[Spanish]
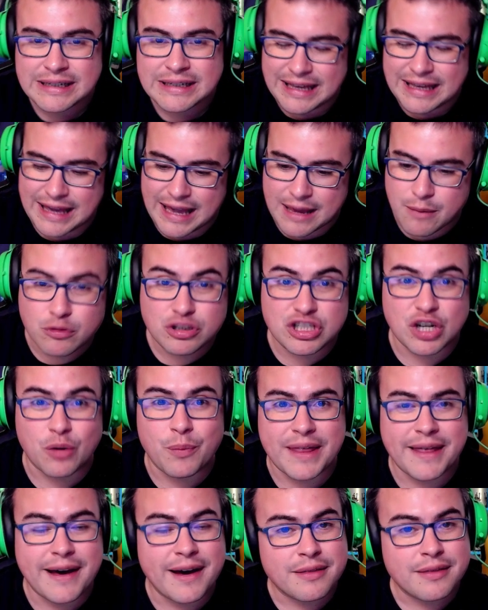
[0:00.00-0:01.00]
eh, hay mucha
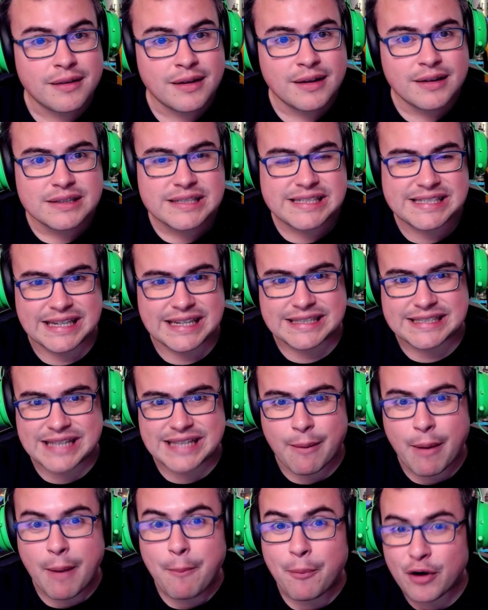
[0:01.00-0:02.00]
humedad, se está
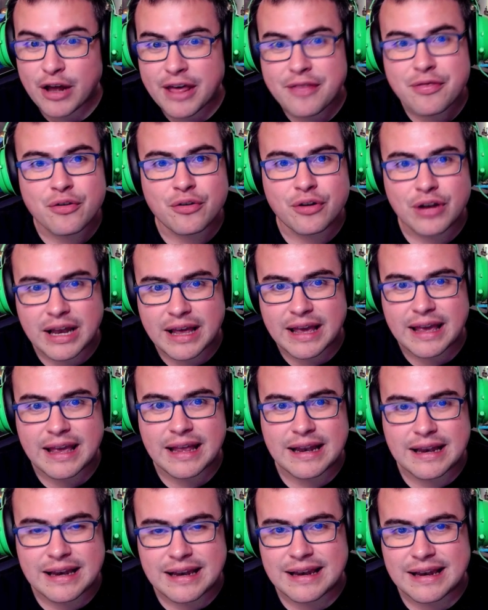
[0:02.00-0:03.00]
evaporando el,
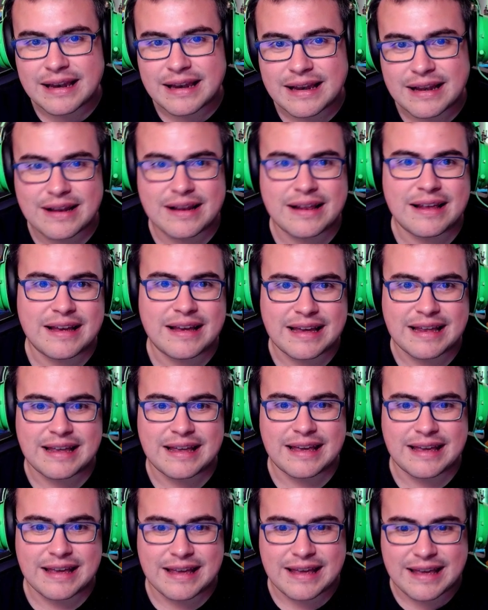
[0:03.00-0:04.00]

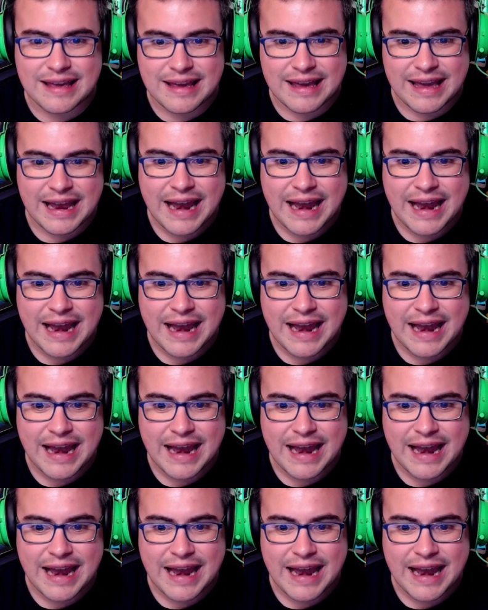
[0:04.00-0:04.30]
eh,